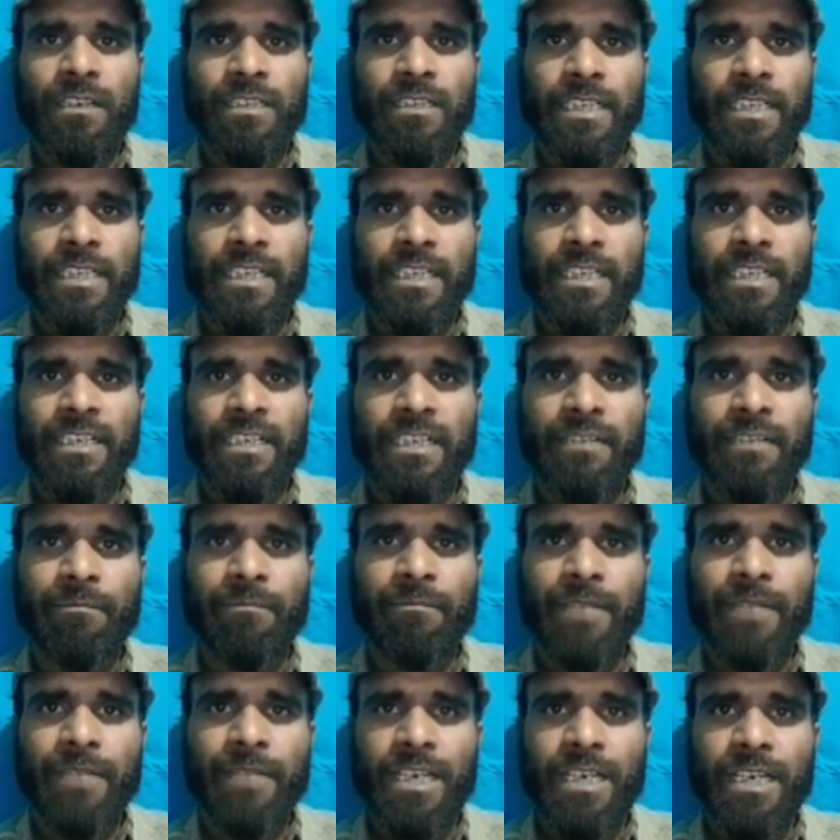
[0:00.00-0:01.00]
শারীরিক
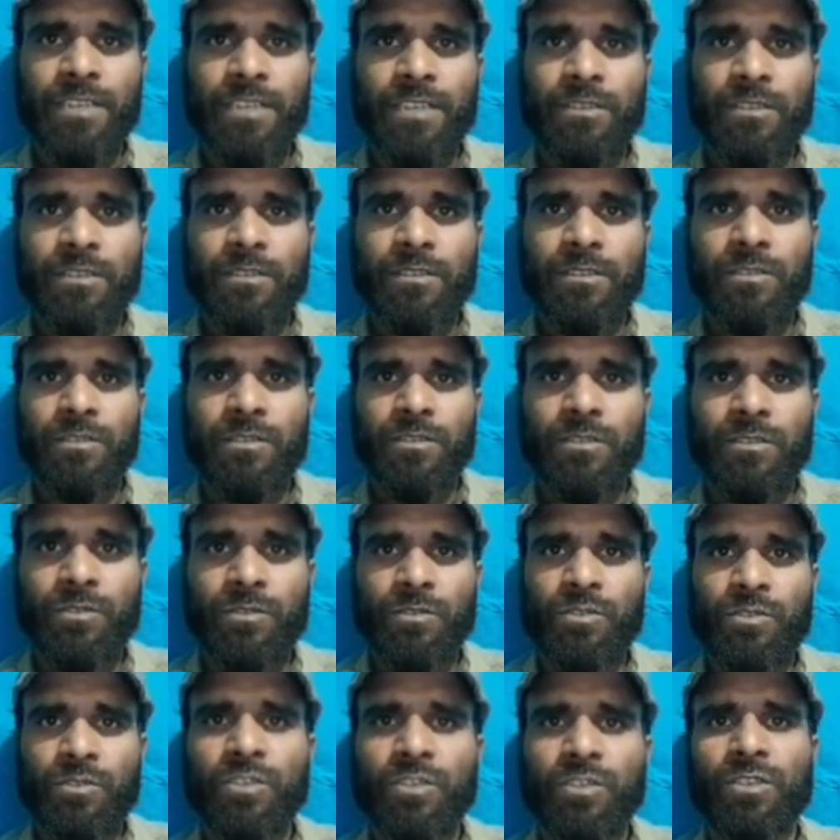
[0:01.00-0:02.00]
মান
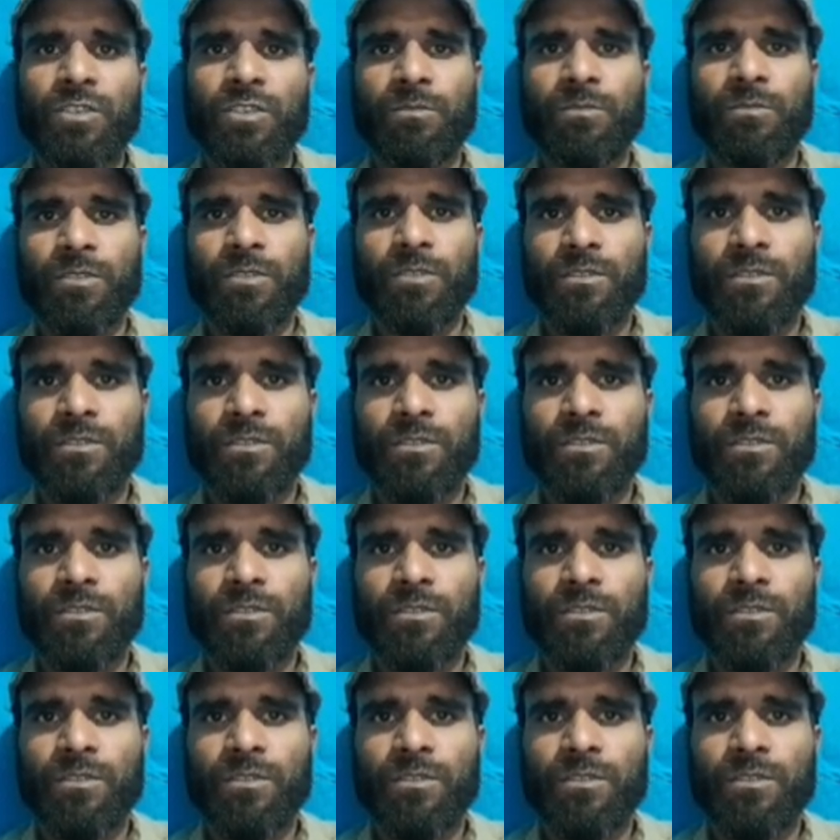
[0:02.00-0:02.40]
ন্যূনতম